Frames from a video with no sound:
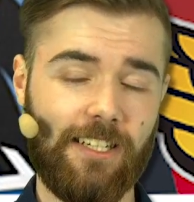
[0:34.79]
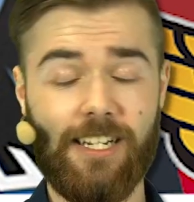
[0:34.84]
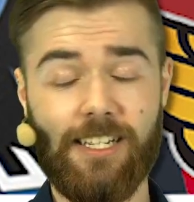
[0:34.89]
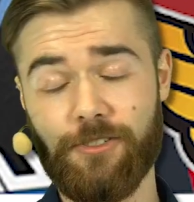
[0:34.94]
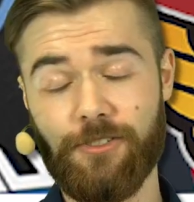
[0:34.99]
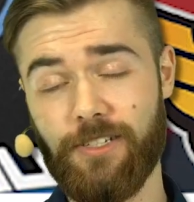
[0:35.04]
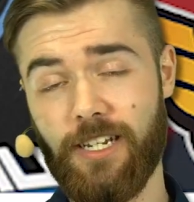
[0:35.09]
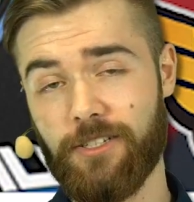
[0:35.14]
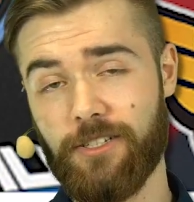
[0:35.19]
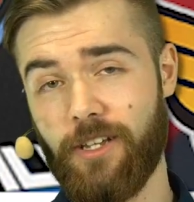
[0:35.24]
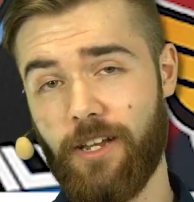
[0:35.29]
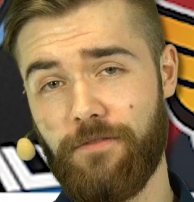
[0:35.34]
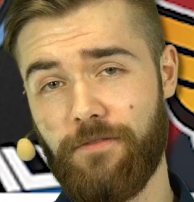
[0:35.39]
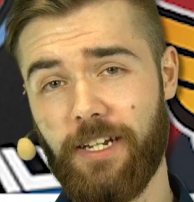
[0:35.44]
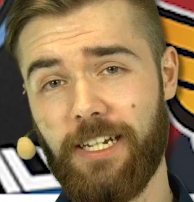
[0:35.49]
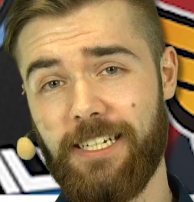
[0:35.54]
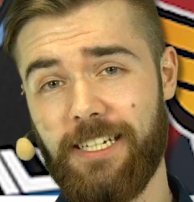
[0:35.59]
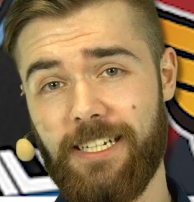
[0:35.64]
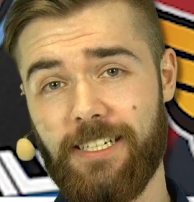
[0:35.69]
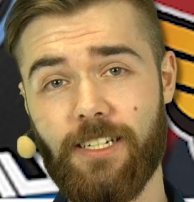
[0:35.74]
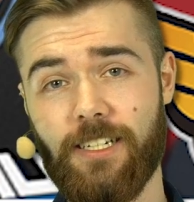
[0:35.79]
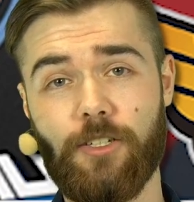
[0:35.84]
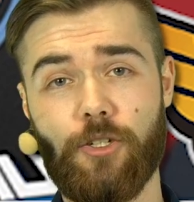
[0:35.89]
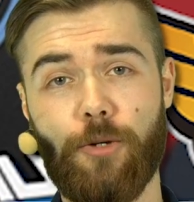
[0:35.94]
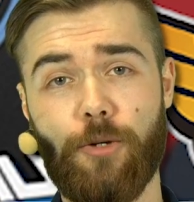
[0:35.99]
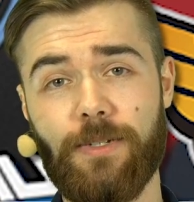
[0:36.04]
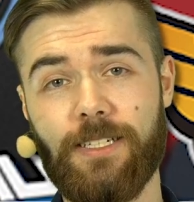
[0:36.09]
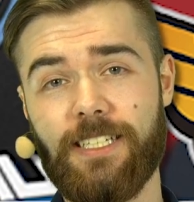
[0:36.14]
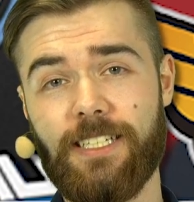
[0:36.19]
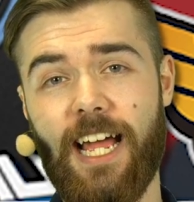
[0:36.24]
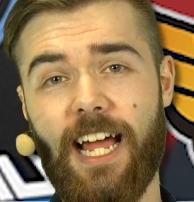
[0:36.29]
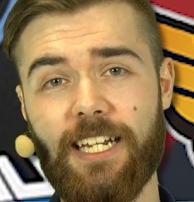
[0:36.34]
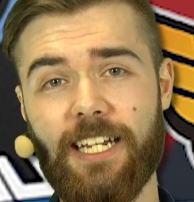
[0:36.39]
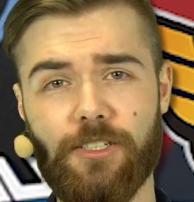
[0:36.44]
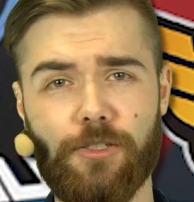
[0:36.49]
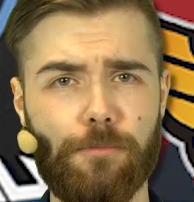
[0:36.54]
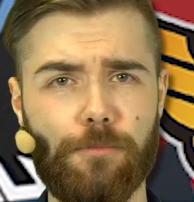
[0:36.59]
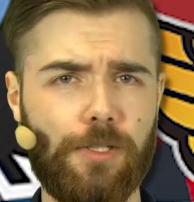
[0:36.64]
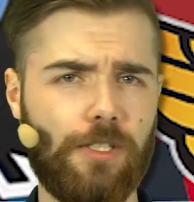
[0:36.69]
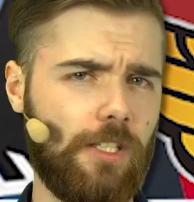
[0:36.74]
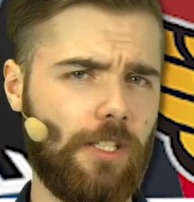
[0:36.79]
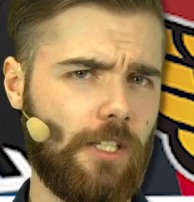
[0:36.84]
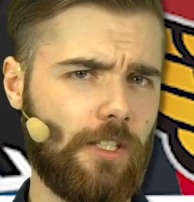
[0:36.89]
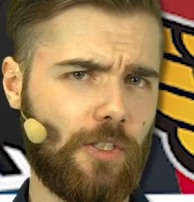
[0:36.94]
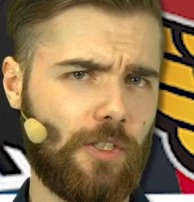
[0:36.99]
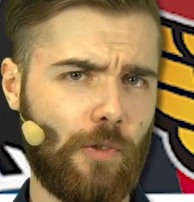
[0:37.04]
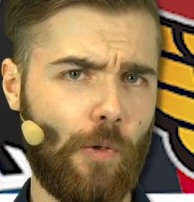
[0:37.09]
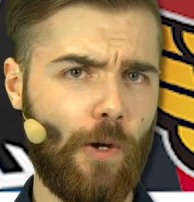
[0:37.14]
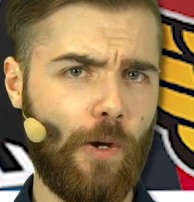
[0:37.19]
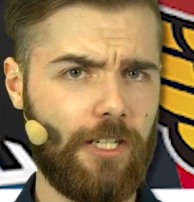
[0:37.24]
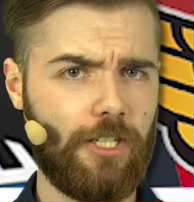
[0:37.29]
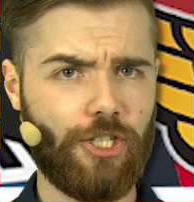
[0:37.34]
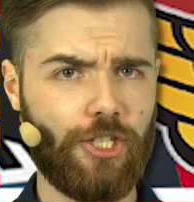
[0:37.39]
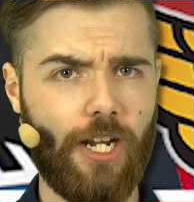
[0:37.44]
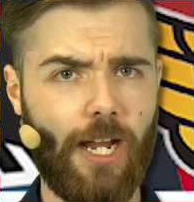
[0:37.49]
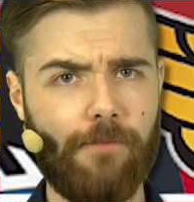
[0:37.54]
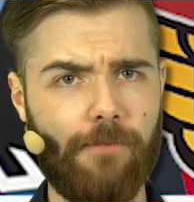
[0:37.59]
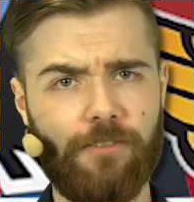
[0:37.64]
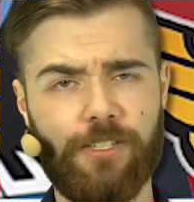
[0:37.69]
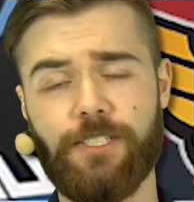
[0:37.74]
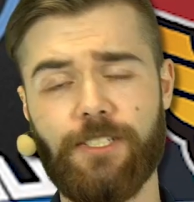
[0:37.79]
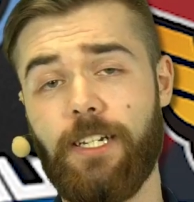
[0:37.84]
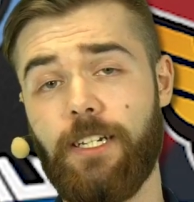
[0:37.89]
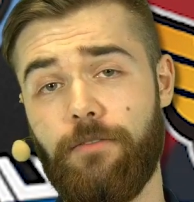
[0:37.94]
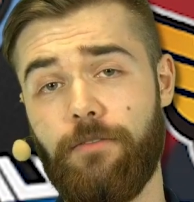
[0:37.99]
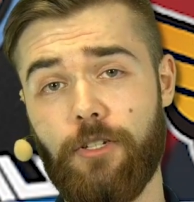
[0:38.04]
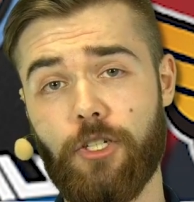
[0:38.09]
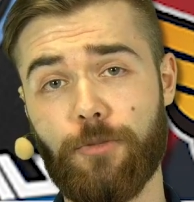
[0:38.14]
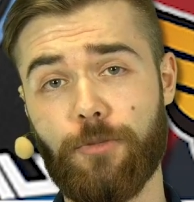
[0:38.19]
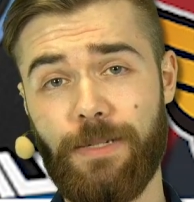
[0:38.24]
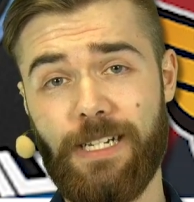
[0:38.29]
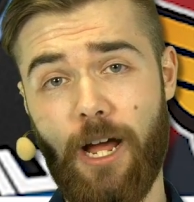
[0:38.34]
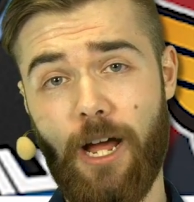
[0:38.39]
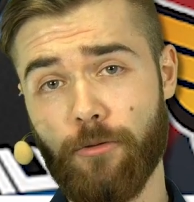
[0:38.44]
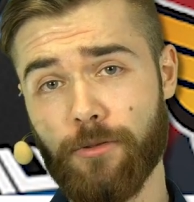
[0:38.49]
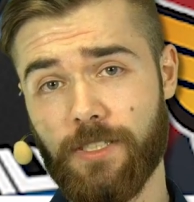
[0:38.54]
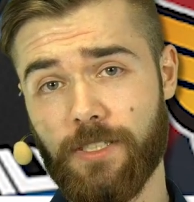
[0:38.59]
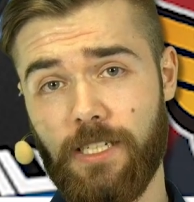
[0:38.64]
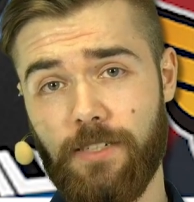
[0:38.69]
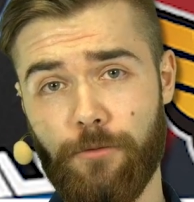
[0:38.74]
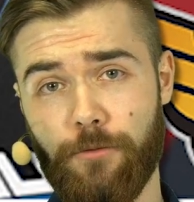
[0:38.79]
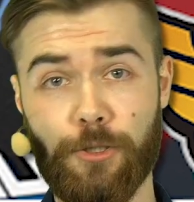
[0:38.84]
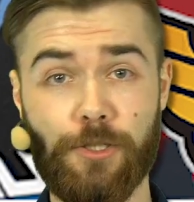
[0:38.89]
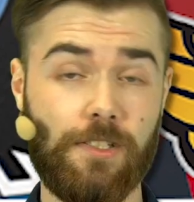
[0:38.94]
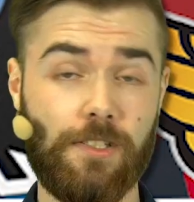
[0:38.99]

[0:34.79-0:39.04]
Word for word: Also dazu einfach in den Kommentaren so ein bisschen den Score hinschreiben, was denkt ihr, wie das Spiel ausgehen wird.